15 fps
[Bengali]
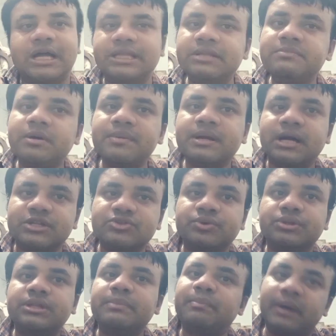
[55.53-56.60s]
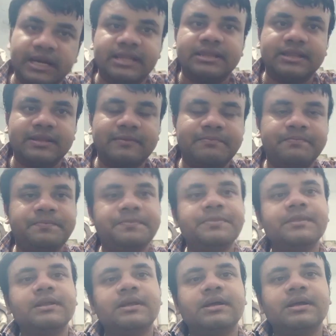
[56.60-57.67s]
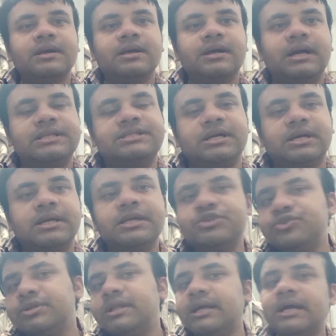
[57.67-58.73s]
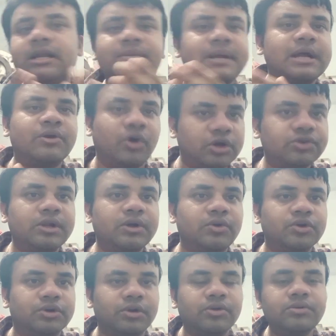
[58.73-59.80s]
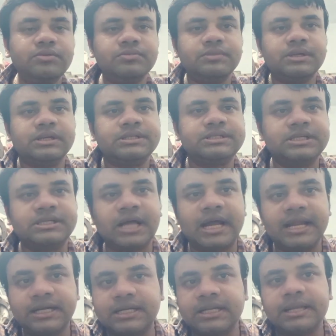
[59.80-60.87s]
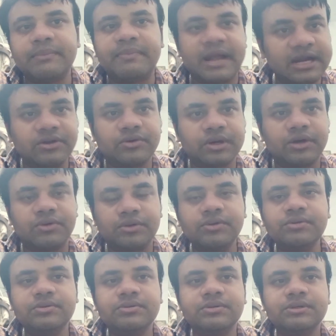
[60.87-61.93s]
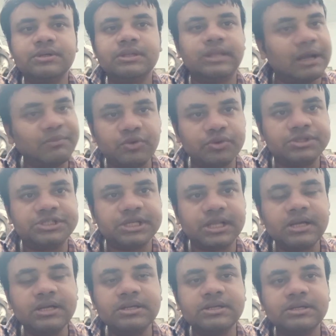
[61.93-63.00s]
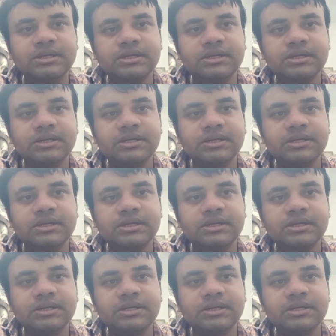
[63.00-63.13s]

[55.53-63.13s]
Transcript: স্বাধীনভাবে কাজ করতে পারেন আচ্ছা কিছুদিন আগে একটা ঘটনা ঘটলো যে ডাইরেক্টরকে ব্যান্ড করা হলো নাম করছি না